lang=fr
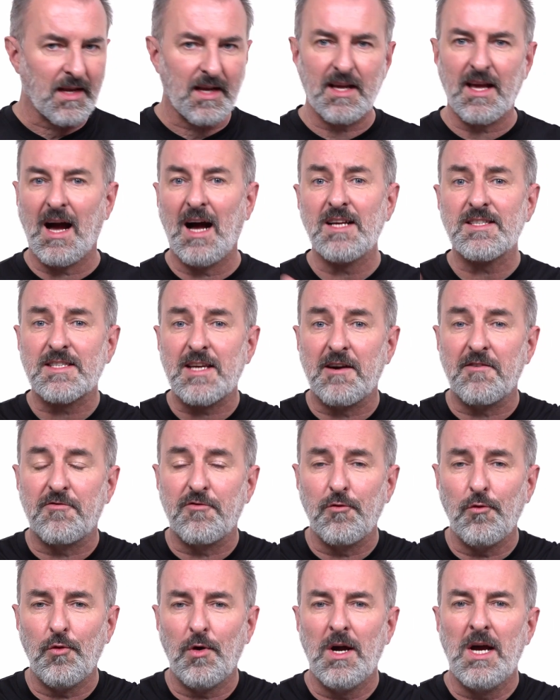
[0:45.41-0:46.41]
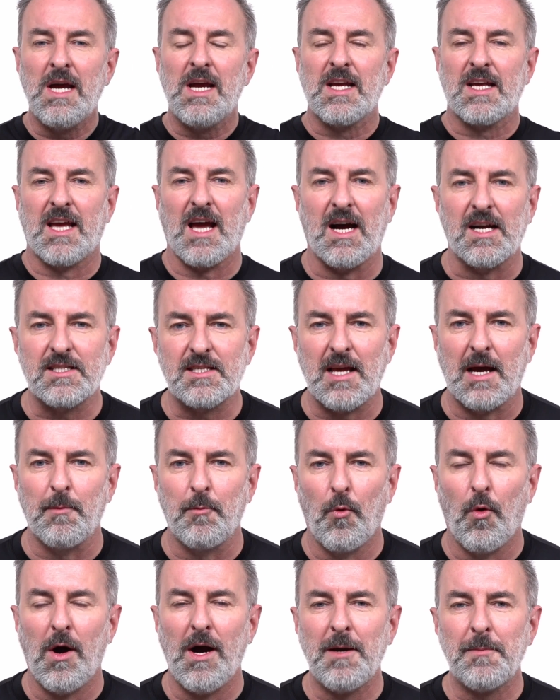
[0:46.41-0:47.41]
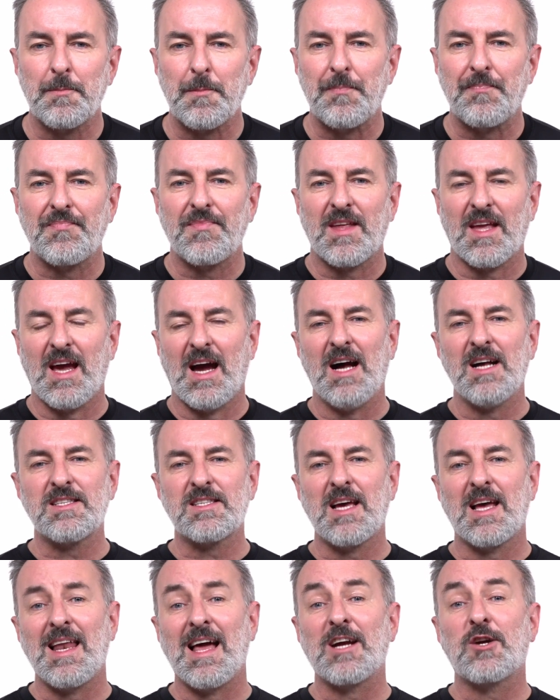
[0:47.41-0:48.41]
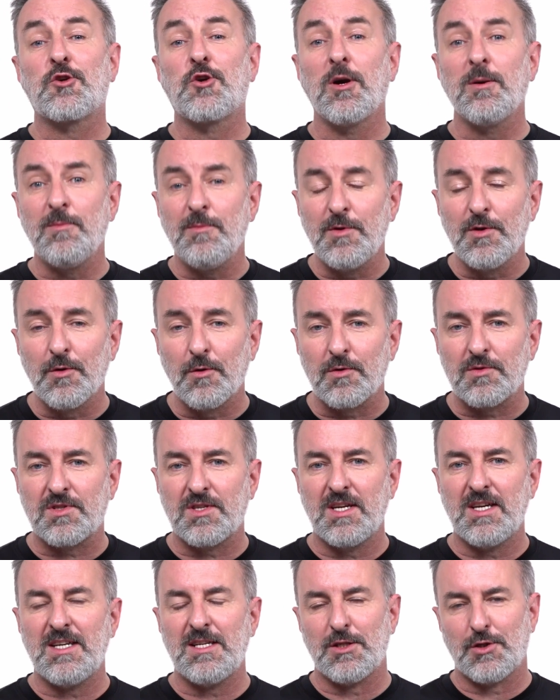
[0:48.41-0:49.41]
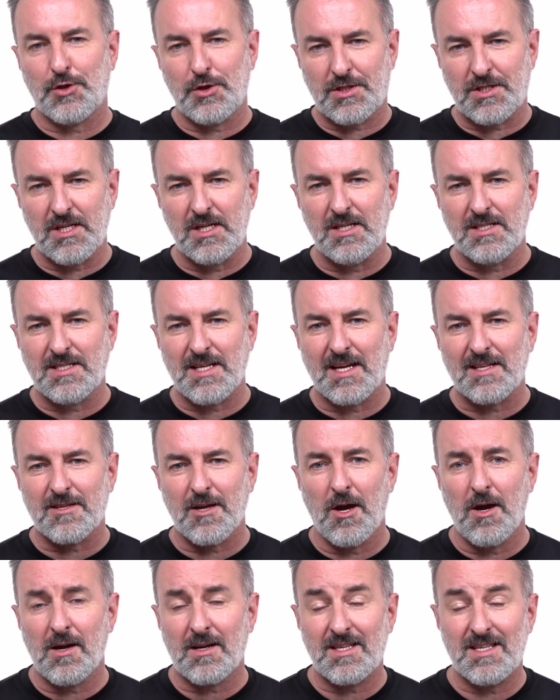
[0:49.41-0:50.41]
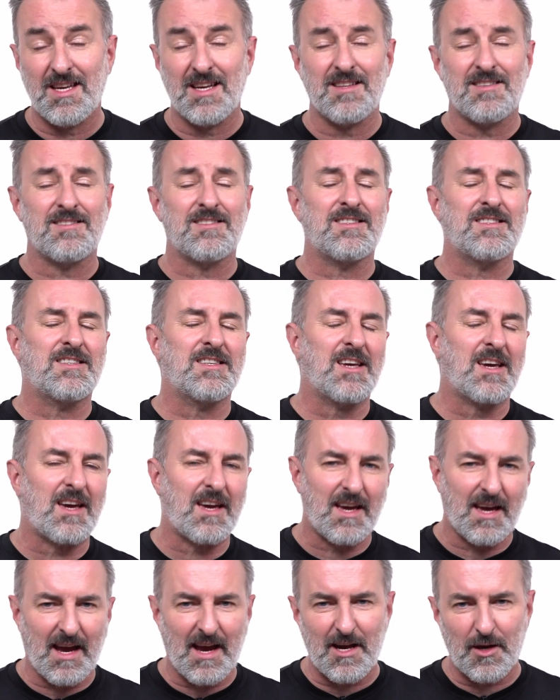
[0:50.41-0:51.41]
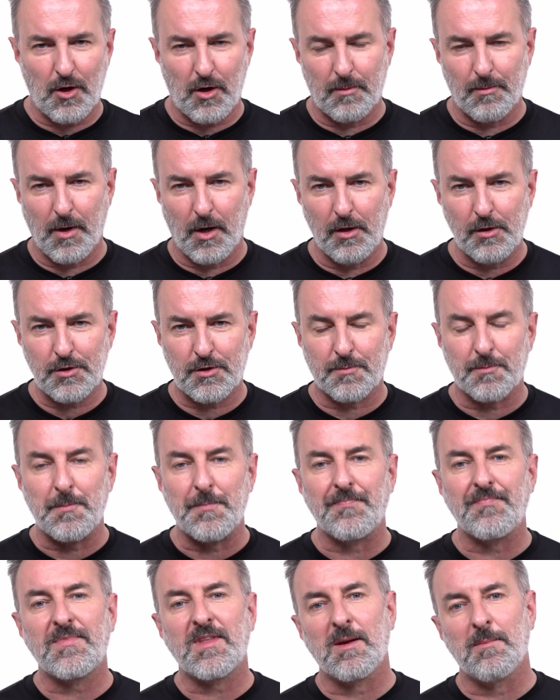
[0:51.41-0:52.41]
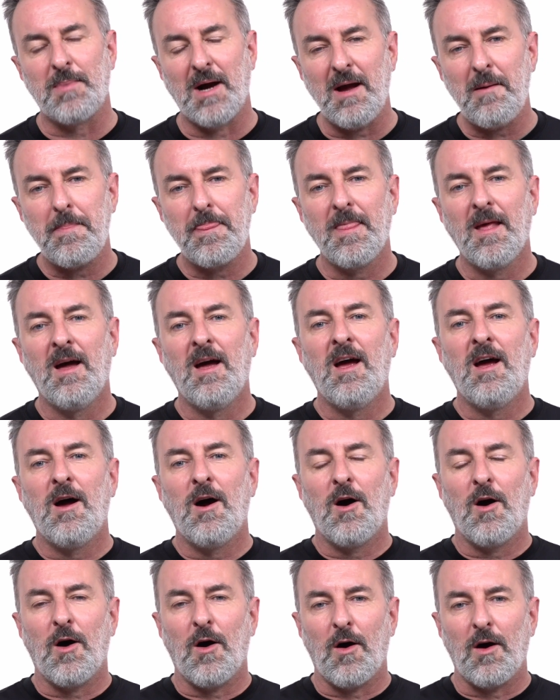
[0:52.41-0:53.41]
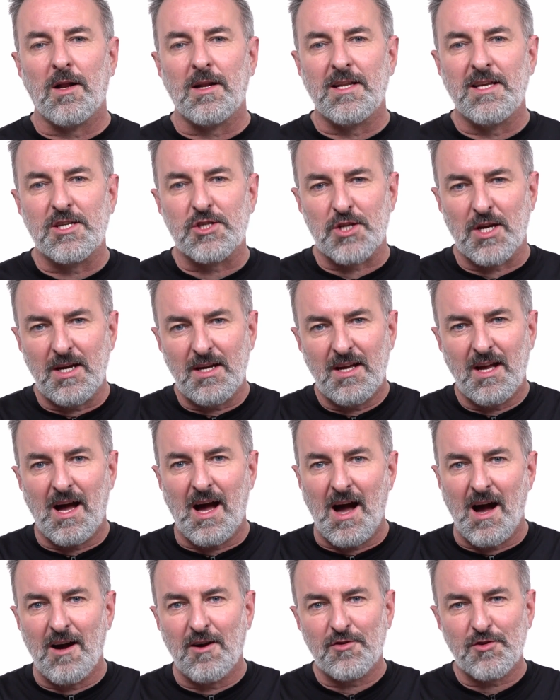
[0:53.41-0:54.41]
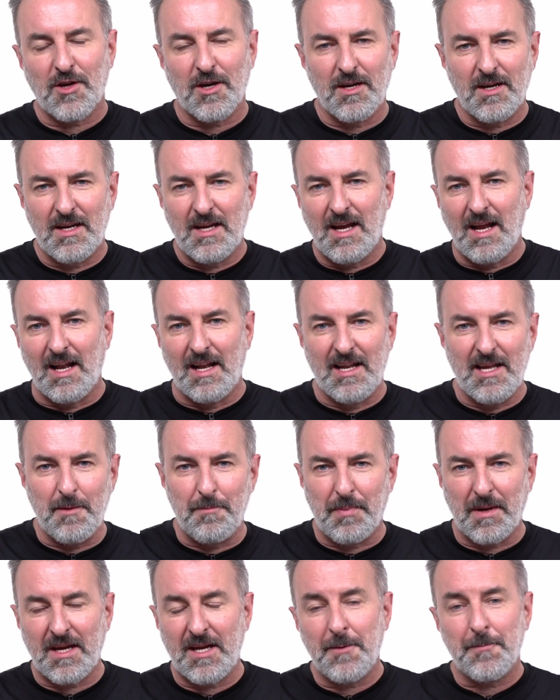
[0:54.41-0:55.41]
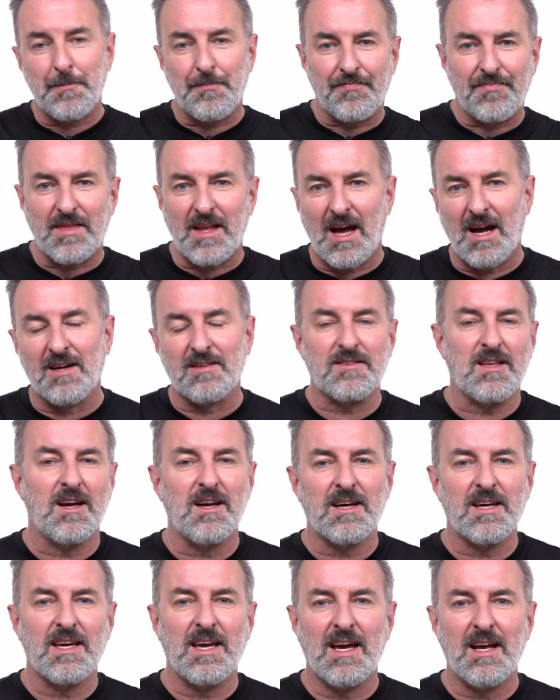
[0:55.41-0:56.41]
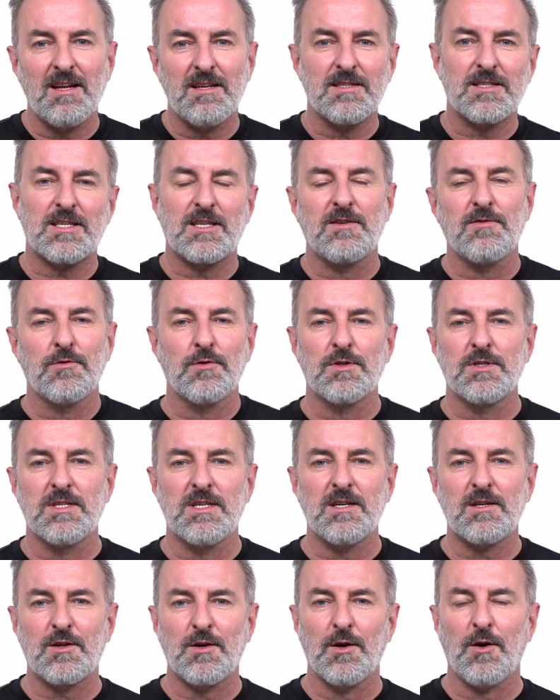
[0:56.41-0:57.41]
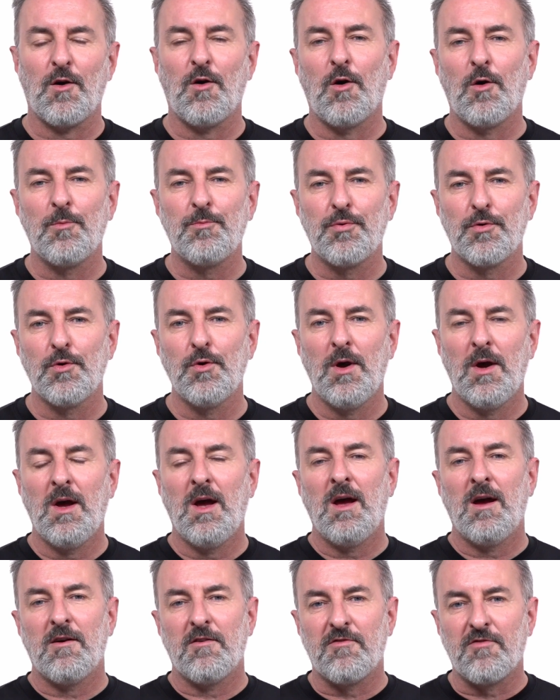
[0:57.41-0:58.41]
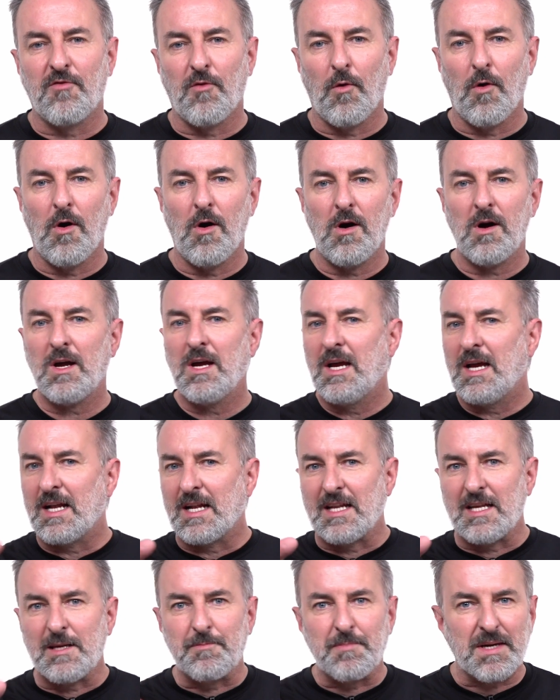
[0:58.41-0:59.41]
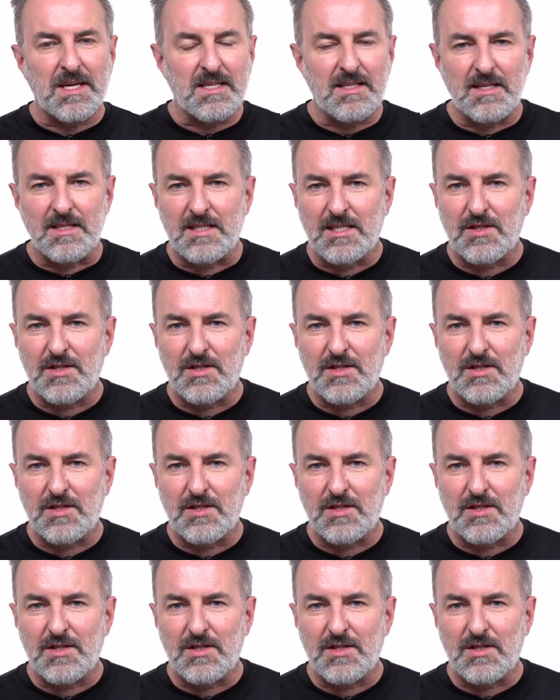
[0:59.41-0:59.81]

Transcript: grâce à vous, grâce à moi, grâce à la communauté d'utilisateurs qui est très nombreuse, ben, les gens entrent les prix en temps réel, ce qui veut dire qu'on peut voir les prix des